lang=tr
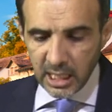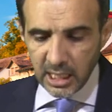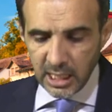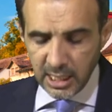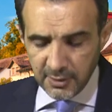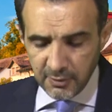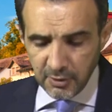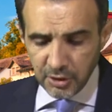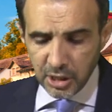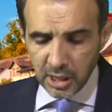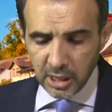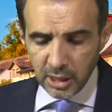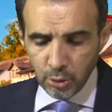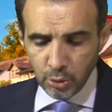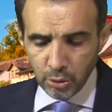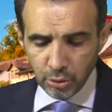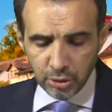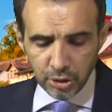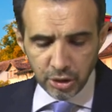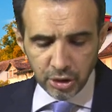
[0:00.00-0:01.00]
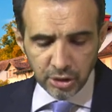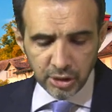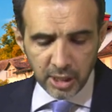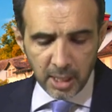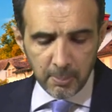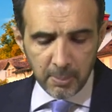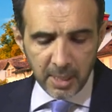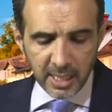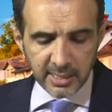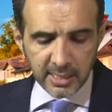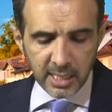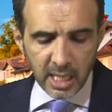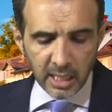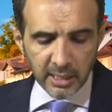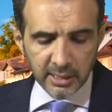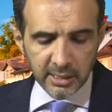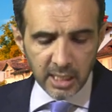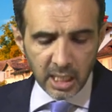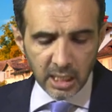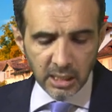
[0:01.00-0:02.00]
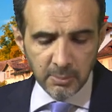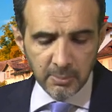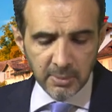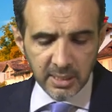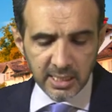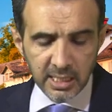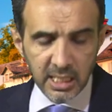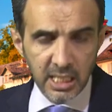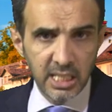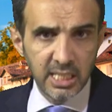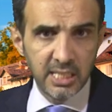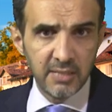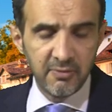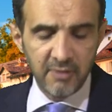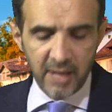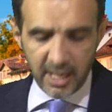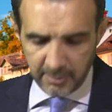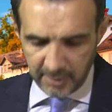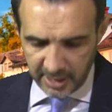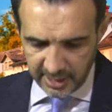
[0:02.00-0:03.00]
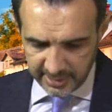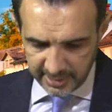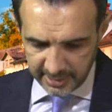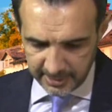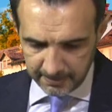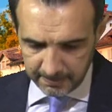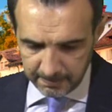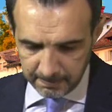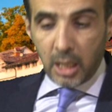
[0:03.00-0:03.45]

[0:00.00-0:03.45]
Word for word: İsviçre'nin yurt dışından baskı altına alınmasına izin vermeyiz.